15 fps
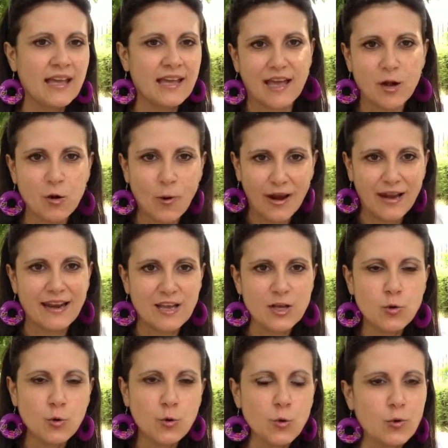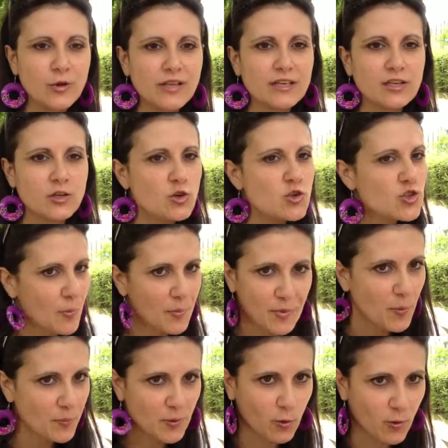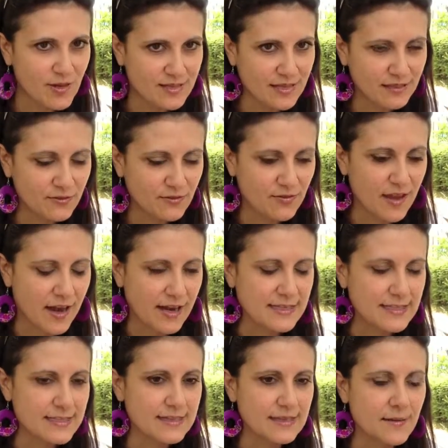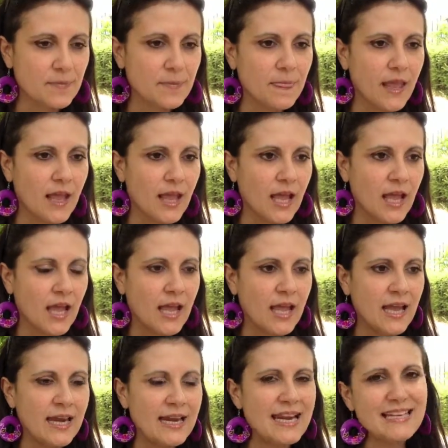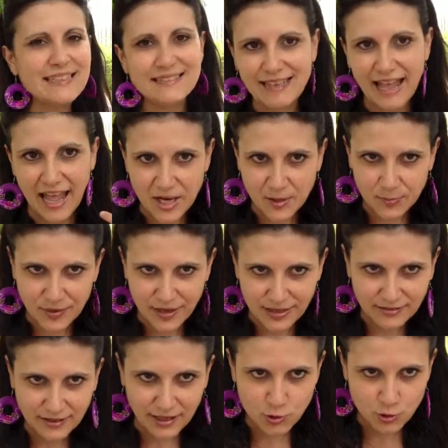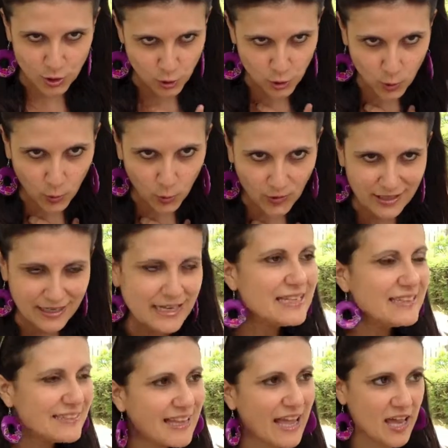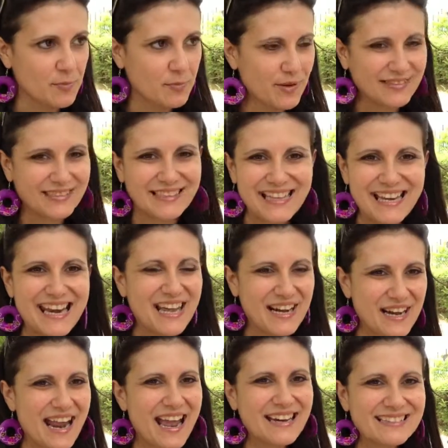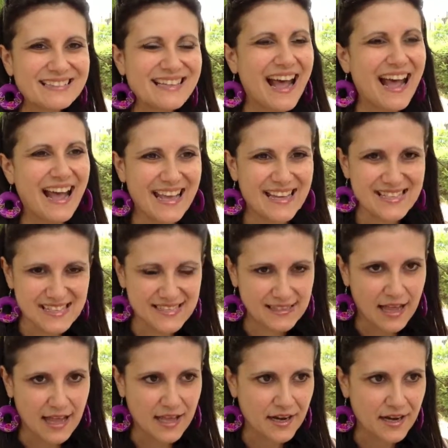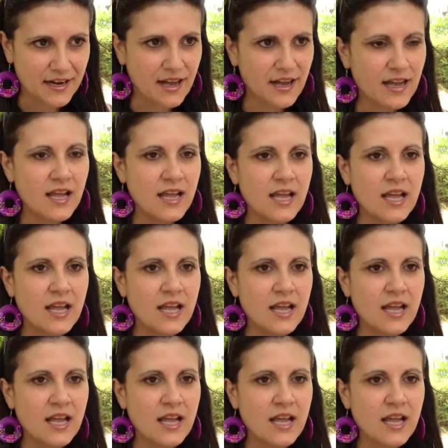che è quella in cui non c'è proprio questa differenza. L'interprete, cioè noi, l'interprete della realtà esterna,